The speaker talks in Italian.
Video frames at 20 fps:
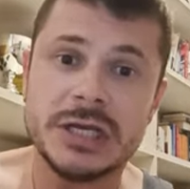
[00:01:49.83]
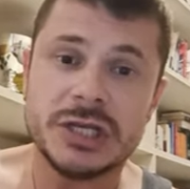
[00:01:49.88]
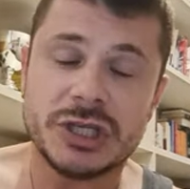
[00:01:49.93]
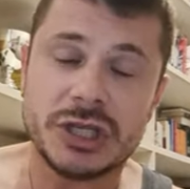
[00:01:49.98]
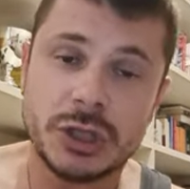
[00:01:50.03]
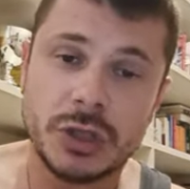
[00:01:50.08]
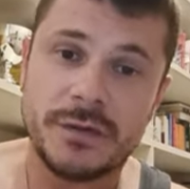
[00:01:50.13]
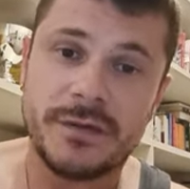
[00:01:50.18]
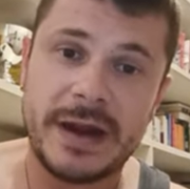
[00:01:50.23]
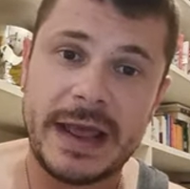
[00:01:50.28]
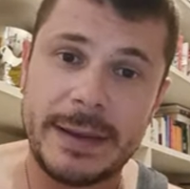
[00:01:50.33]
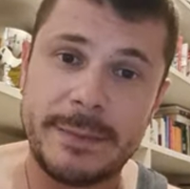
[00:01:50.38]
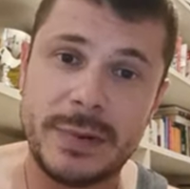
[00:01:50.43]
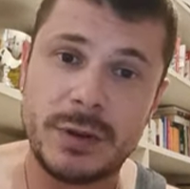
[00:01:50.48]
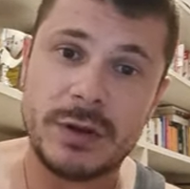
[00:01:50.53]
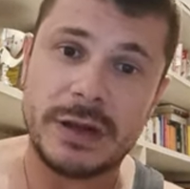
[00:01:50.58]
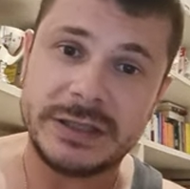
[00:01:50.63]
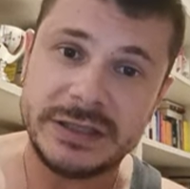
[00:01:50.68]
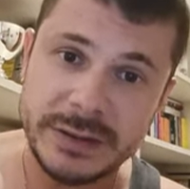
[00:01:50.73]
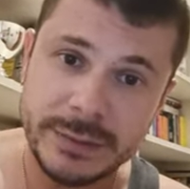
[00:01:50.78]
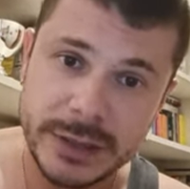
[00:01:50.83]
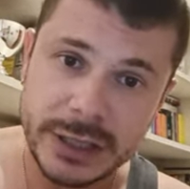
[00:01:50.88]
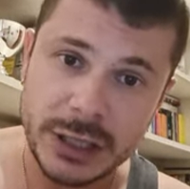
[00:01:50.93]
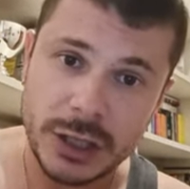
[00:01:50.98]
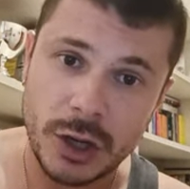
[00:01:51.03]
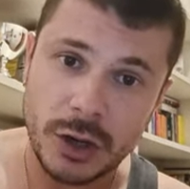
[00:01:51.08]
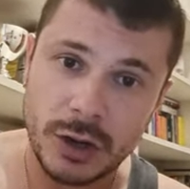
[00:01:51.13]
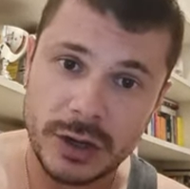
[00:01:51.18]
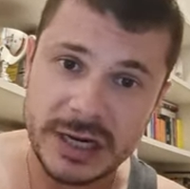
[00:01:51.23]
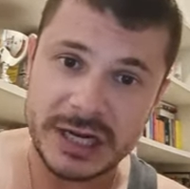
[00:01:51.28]
si dovrebbe un
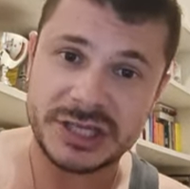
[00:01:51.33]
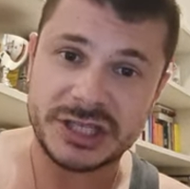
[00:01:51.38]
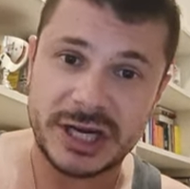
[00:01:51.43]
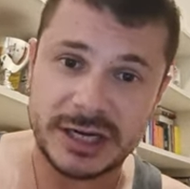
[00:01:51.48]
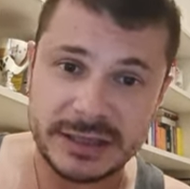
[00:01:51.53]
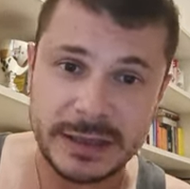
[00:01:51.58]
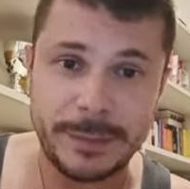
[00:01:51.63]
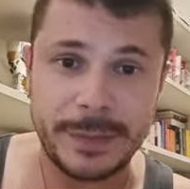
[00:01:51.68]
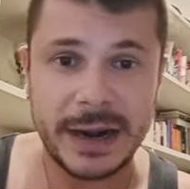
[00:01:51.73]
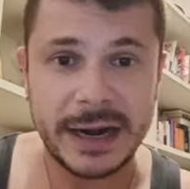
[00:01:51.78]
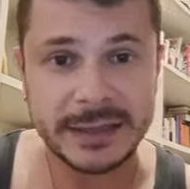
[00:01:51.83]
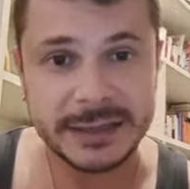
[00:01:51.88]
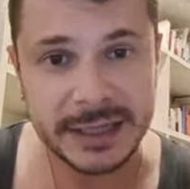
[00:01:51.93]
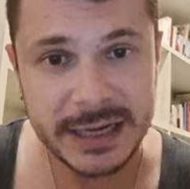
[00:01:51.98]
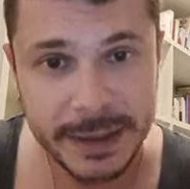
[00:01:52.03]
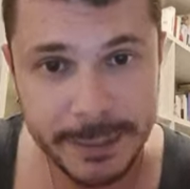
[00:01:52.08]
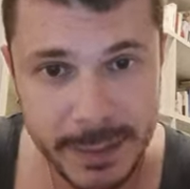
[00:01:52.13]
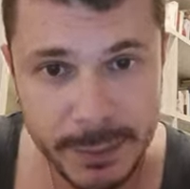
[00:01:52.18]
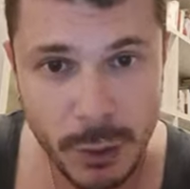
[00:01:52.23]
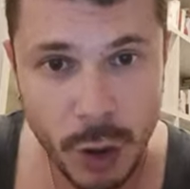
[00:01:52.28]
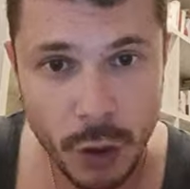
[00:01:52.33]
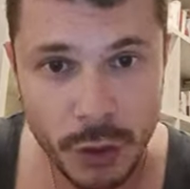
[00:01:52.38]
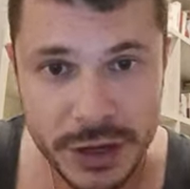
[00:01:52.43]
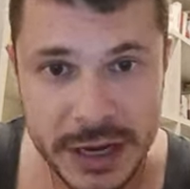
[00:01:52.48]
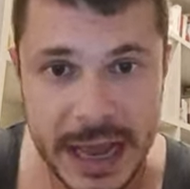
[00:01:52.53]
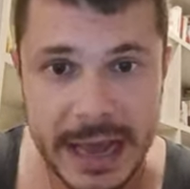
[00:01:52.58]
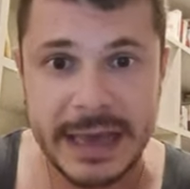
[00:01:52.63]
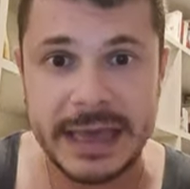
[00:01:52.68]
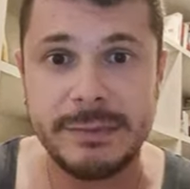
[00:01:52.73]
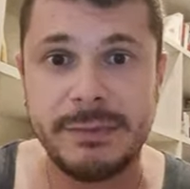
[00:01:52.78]
attimino lasciare da parte la
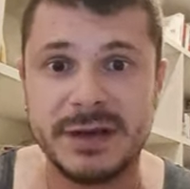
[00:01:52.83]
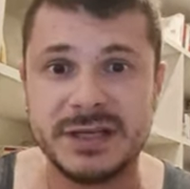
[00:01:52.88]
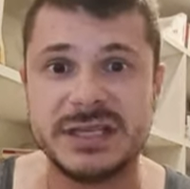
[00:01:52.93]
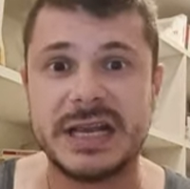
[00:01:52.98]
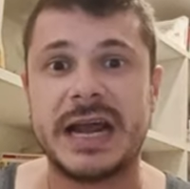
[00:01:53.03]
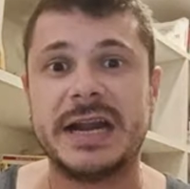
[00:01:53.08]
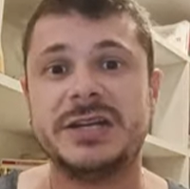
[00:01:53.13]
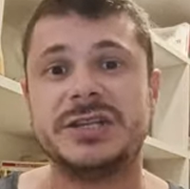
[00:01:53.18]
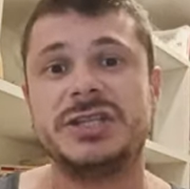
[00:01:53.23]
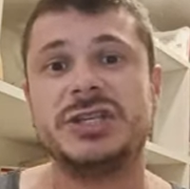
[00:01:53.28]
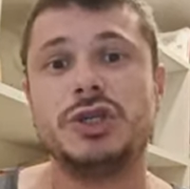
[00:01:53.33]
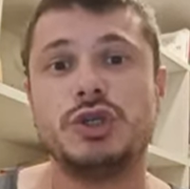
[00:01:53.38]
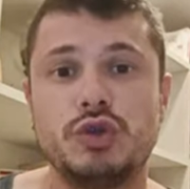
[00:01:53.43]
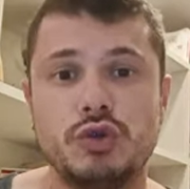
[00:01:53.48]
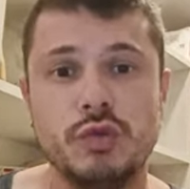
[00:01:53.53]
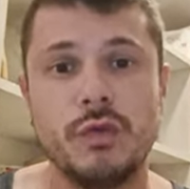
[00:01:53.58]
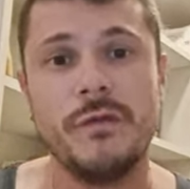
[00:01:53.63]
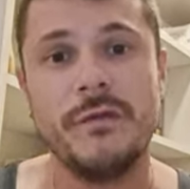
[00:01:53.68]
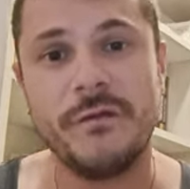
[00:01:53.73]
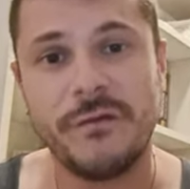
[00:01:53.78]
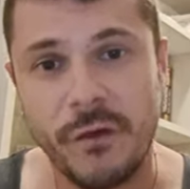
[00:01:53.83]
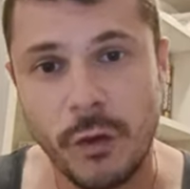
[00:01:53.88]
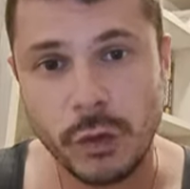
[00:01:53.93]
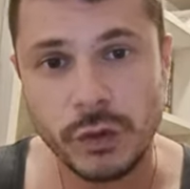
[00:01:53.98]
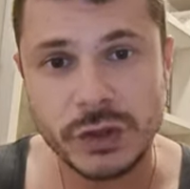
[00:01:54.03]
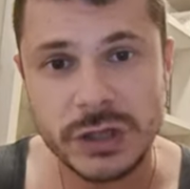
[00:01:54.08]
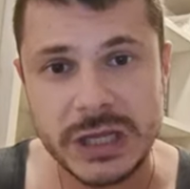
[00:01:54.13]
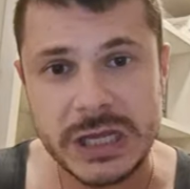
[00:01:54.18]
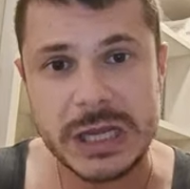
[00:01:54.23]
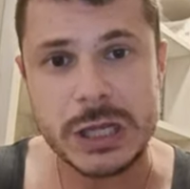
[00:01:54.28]
memoria e basarsi su
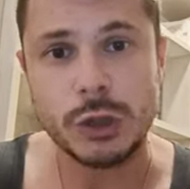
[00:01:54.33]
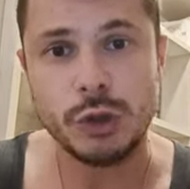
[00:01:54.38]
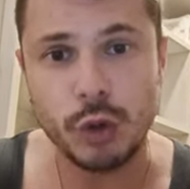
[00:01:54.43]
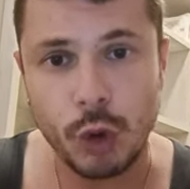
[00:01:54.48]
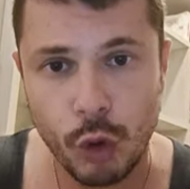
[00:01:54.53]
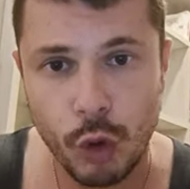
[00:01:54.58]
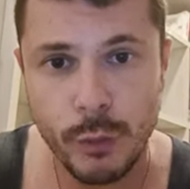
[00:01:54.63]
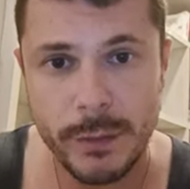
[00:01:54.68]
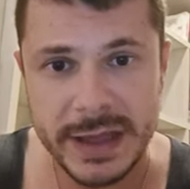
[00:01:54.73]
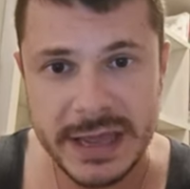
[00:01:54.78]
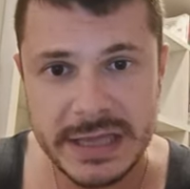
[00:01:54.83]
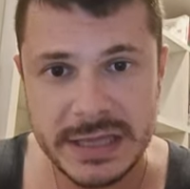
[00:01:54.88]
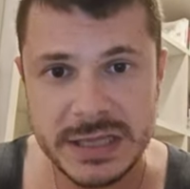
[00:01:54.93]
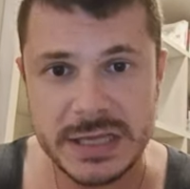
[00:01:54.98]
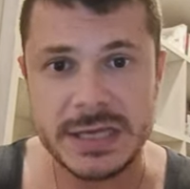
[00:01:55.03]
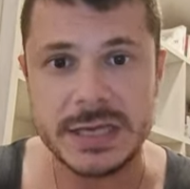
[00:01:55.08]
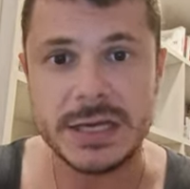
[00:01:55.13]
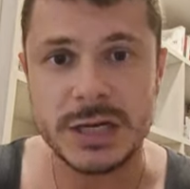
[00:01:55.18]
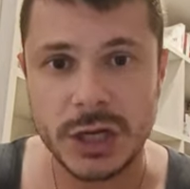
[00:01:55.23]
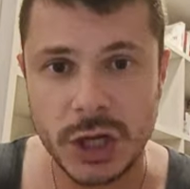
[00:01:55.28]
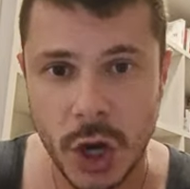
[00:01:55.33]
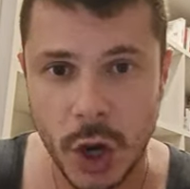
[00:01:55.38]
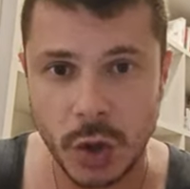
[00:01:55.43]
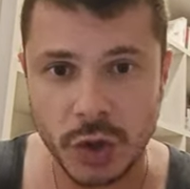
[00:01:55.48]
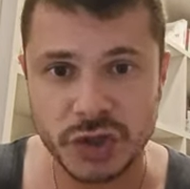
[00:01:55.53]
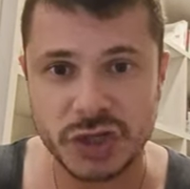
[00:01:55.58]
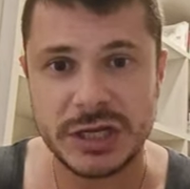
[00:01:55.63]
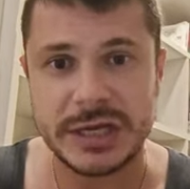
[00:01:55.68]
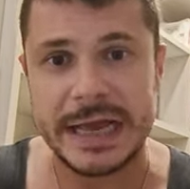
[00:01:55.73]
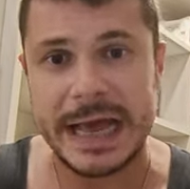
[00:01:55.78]
fonti, documenti,
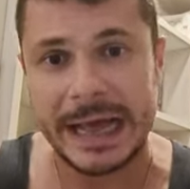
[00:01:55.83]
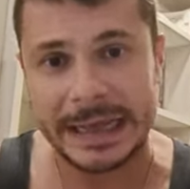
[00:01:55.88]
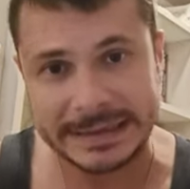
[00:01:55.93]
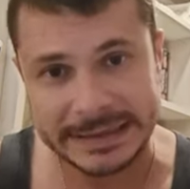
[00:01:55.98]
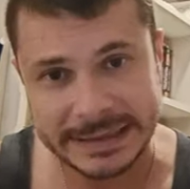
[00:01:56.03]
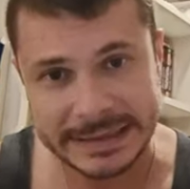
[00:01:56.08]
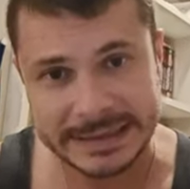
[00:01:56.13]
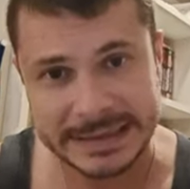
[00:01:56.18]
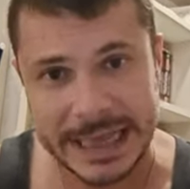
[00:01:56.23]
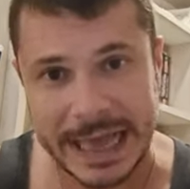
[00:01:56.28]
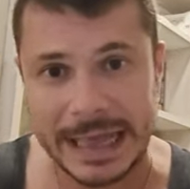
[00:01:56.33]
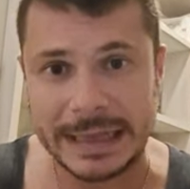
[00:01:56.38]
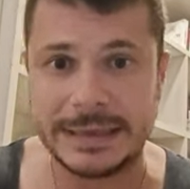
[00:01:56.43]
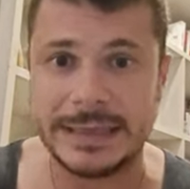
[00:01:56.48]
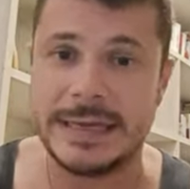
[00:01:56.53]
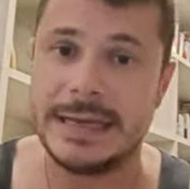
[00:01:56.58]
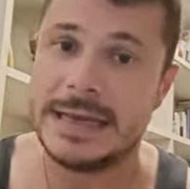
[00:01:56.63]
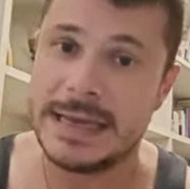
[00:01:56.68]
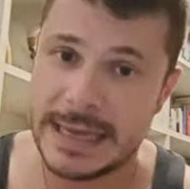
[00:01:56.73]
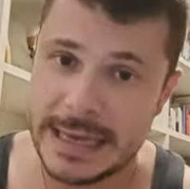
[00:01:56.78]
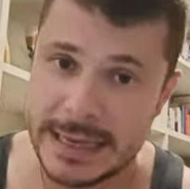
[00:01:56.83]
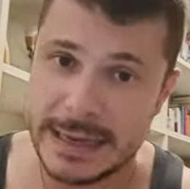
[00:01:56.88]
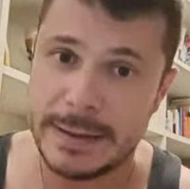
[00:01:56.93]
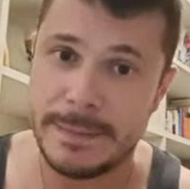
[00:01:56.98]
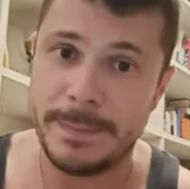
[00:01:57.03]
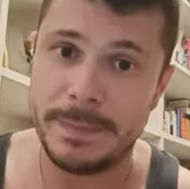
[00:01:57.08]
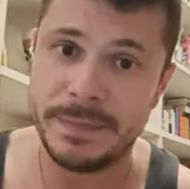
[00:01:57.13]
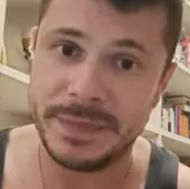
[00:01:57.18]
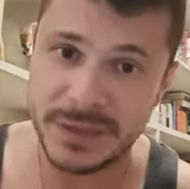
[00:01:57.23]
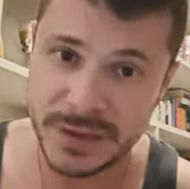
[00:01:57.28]
cose attestate
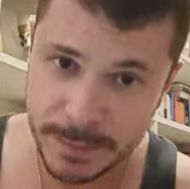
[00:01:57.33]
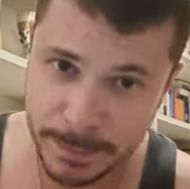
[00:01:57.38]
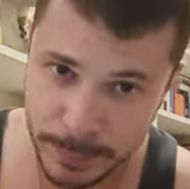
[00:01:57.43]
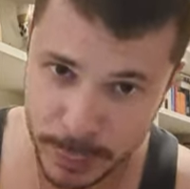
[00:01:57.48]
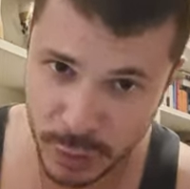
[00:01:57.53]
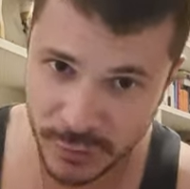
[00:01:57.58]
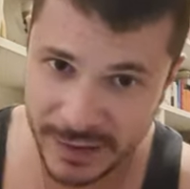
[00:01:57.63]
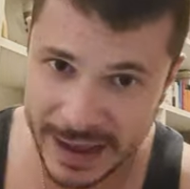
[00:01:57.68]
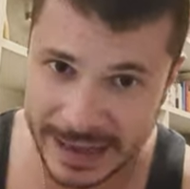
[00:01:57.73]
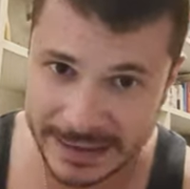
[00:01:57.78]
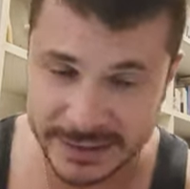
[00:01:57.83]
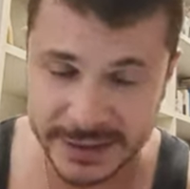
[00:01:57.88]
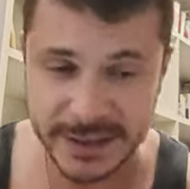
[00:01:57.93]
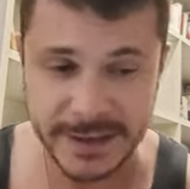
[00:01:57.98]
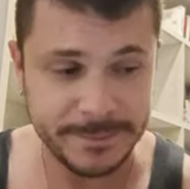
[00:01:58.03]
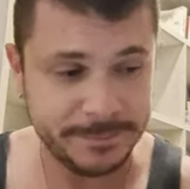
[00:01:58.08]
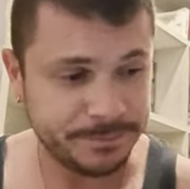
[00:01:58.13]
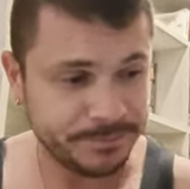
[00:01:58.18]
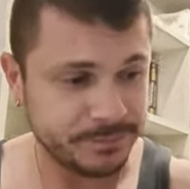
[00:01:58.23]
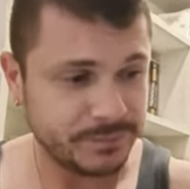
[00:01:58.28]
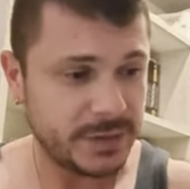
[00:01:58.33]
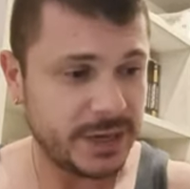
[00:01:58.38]
e provate.